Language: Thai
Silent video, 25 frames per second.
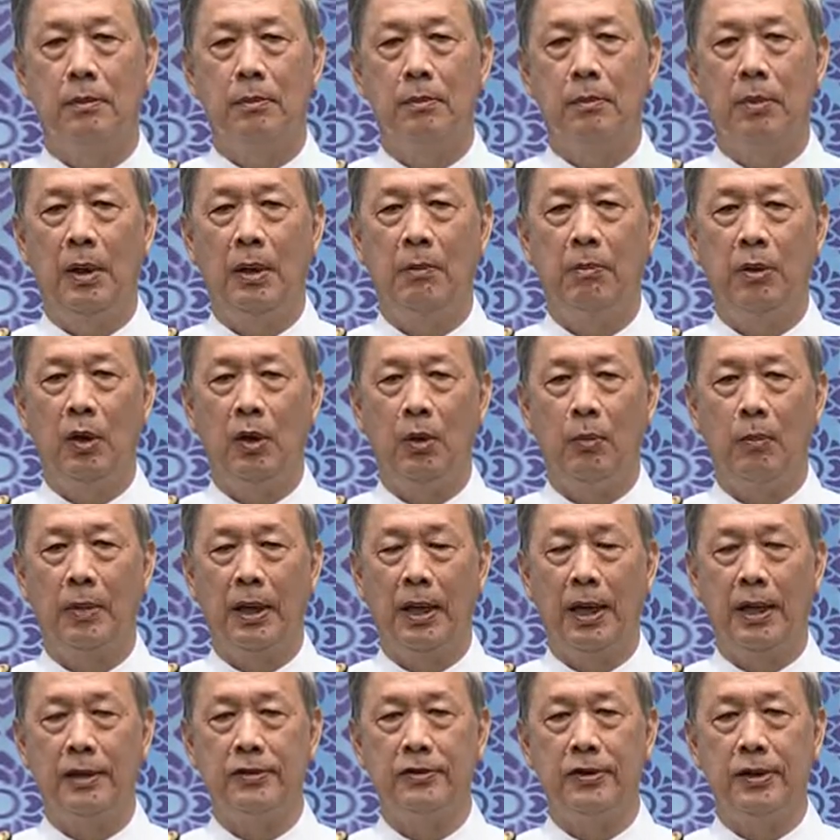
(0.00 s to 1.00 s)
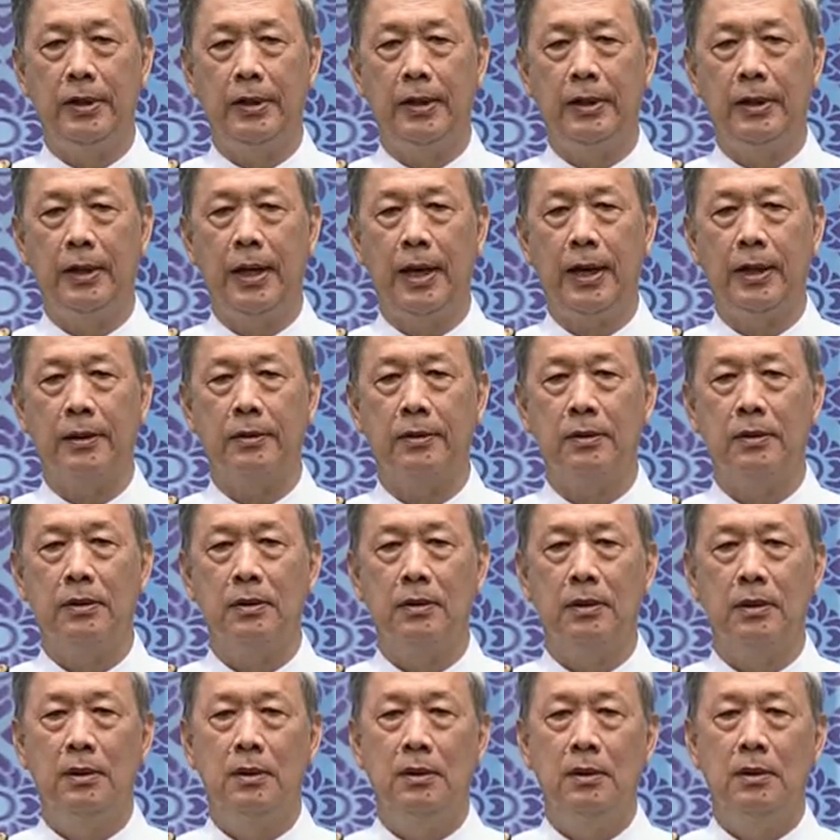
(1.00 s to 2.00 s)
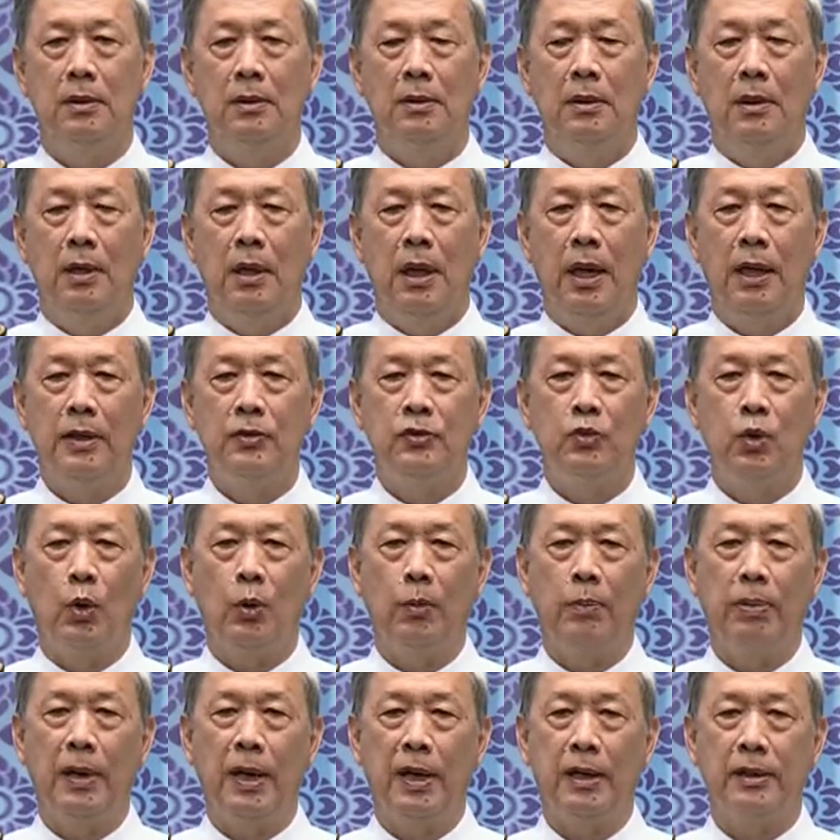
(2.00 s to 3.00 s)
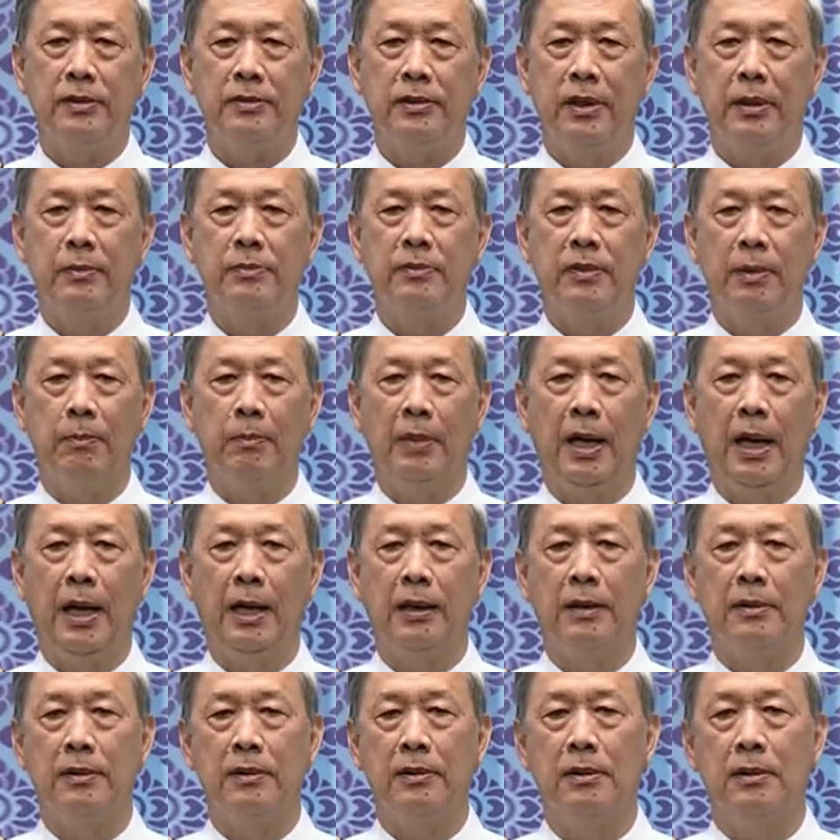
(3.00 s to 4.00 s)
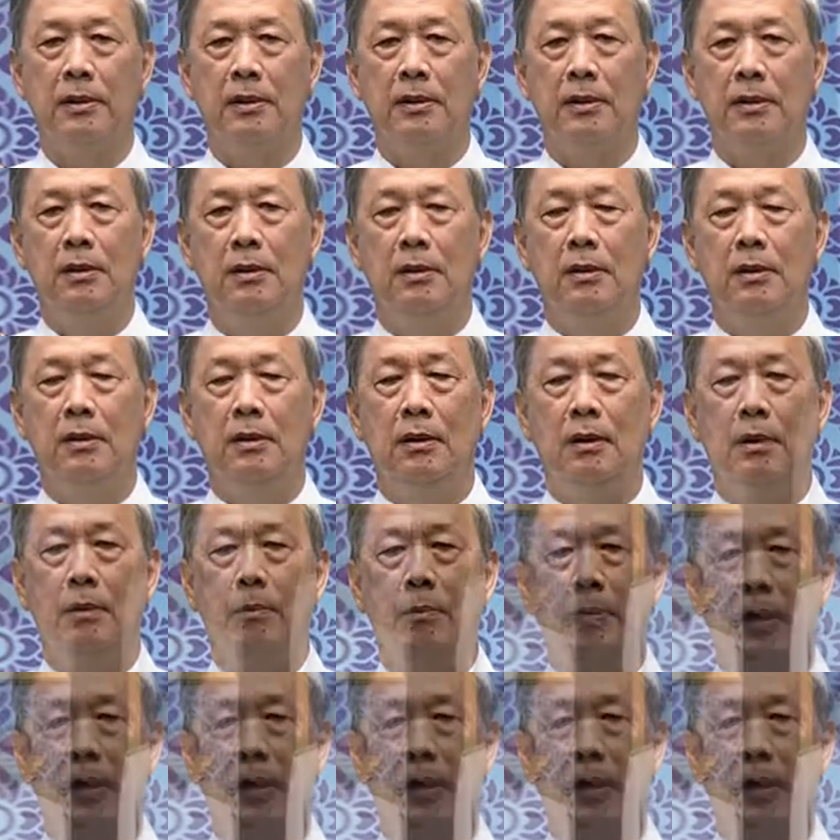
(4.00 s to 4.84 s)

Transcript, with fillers: พระบรมราชินีนาถ ให้ทรงพระเกษมสำราญ ป